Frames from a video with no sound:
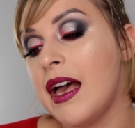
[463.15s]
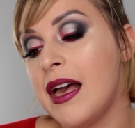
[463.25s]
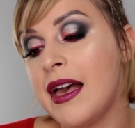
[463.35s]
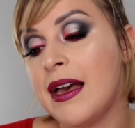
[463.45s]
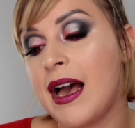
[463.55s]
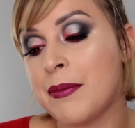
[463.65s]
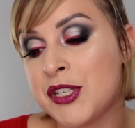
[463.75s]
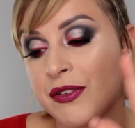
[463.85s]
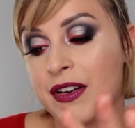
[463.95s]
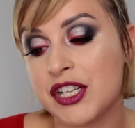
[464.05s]
e, a
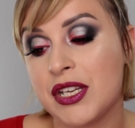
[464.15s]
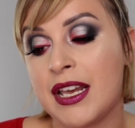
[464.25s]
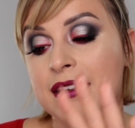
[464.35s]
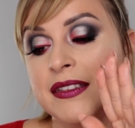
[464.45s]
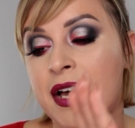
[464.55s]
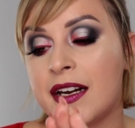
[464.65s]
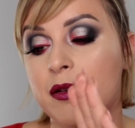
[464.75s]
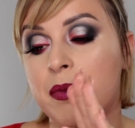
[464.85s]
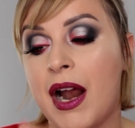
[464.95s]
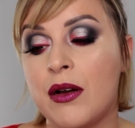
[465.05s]
przeważnie
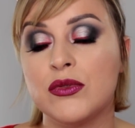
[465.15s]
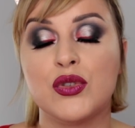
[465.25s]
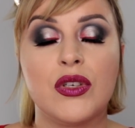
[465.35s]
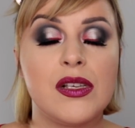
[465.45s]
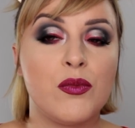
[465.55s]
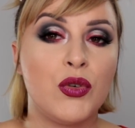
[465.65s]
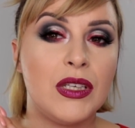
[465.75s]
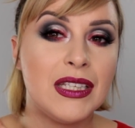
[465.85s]
dark brown to jest mój